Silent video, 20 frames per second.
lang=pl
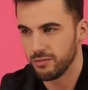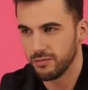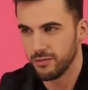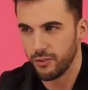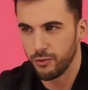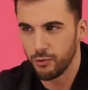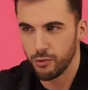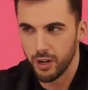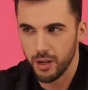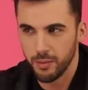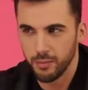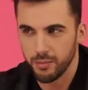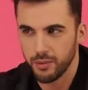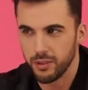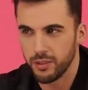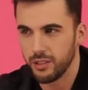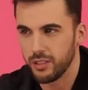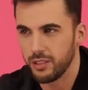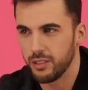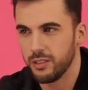w
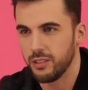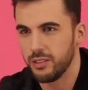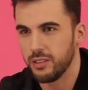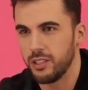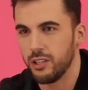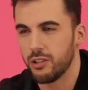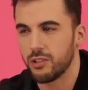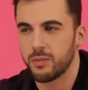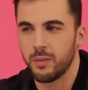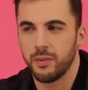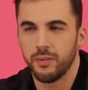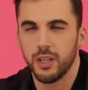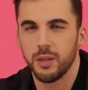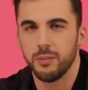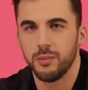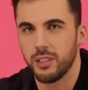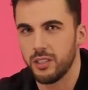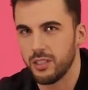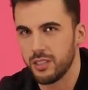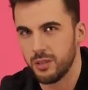głębi, nie
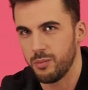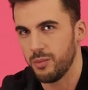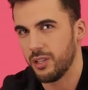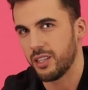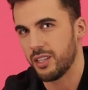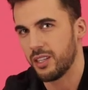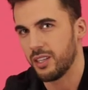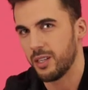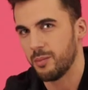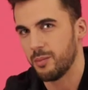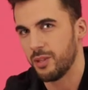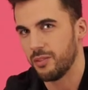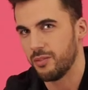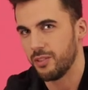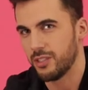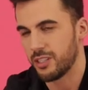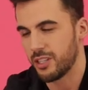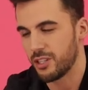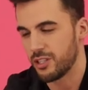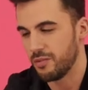rozmawiałem nigdy z nimi na ten temat,
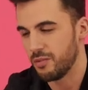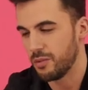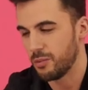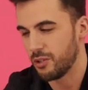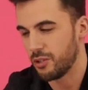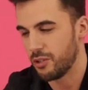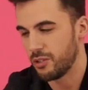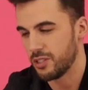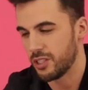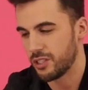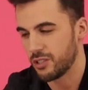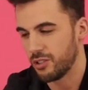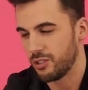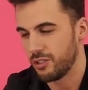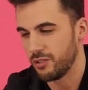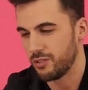więc też nie wiem do końca, czy